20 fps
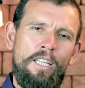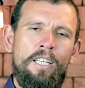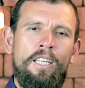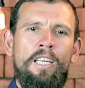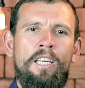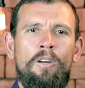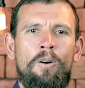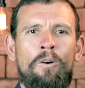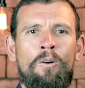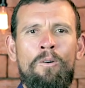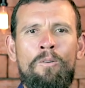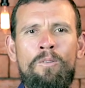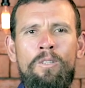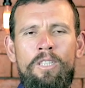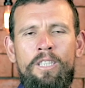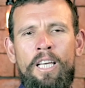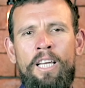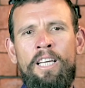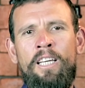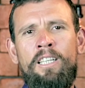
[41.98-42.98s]
E
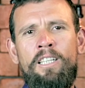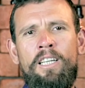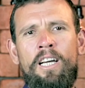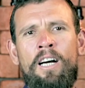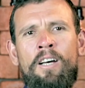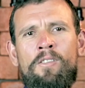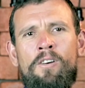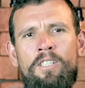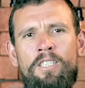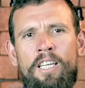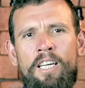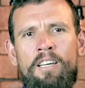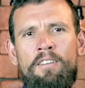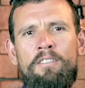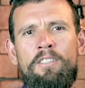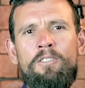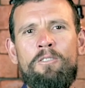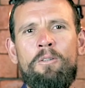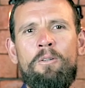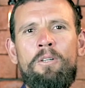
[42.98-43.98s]
ontem a nossa
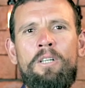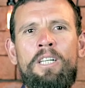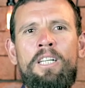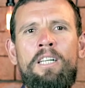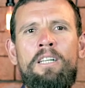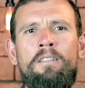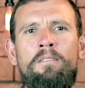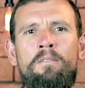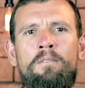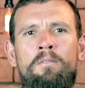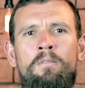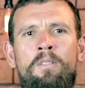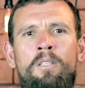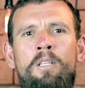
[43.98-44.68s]
revisora